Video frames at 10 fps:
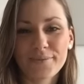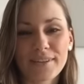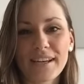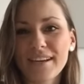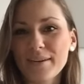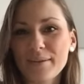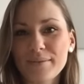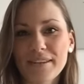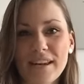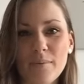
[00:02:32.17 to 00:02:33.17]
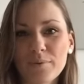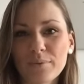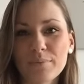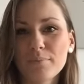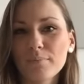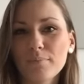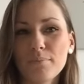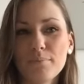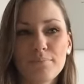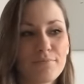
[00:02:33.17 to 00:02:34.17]
Von daher, der Name
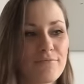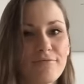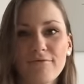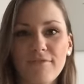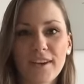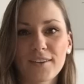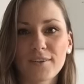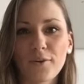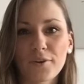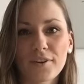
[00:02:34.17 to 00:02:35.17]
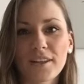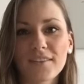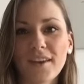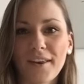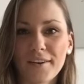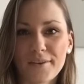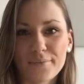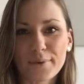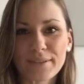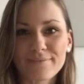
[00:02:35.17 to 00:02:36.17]
wäre auch nicht
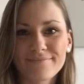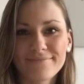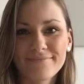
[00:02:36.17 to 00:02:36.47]
geändert worden.